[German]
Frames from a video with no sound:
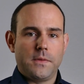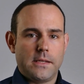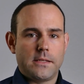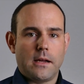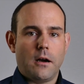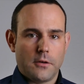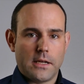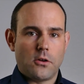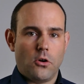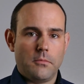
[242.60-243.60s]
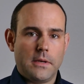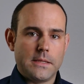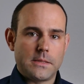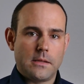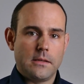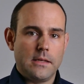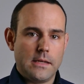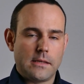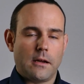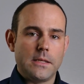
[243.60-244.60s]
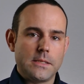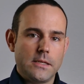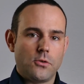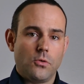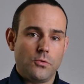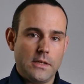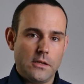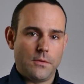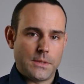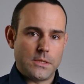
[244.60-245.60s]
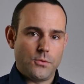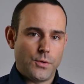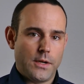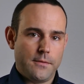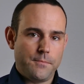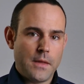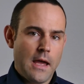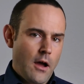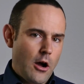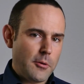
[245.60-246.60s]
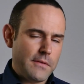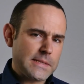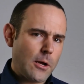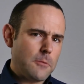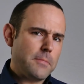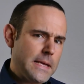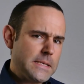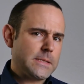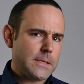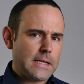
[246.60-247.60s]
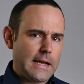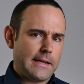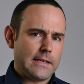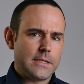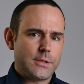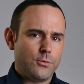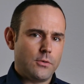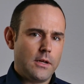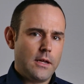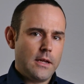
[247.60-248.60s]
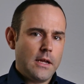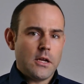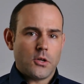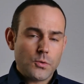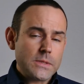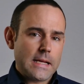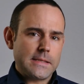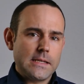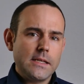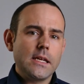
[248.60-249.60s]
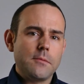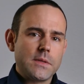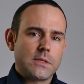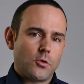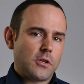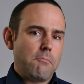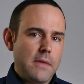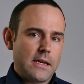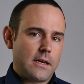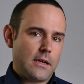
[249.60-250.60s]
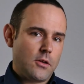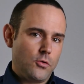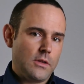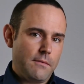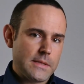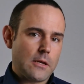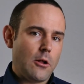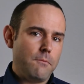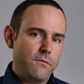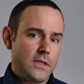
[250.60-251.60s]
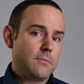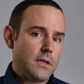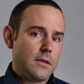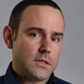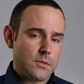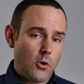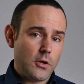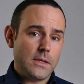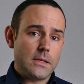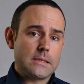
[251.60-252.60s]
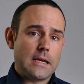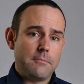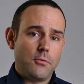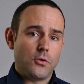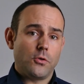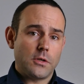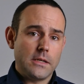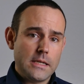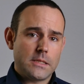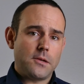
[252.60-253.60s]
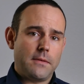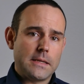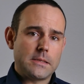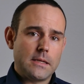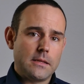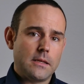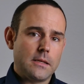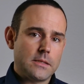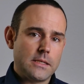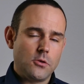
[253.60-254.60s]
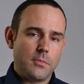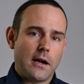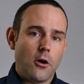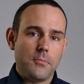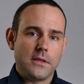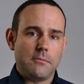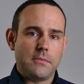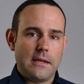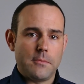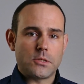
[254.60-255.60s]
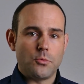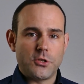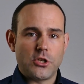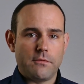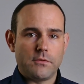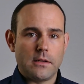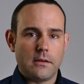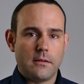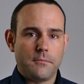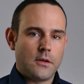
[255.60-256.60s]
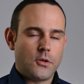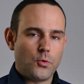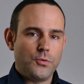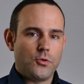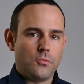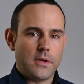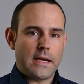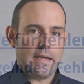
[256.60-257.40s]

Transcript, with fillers: nicht angekommen ist, Digitalisierung und Innovation. Aber weshalb ist das eigentlich so? Grundsätzlich gibt es dort mehrere Gründe, weshalb Firmen zum heutigen Zeitpunkt noch nicht so weit sind, sich überhaupt mit dem Thema zu beschäftigen. Grund Nummer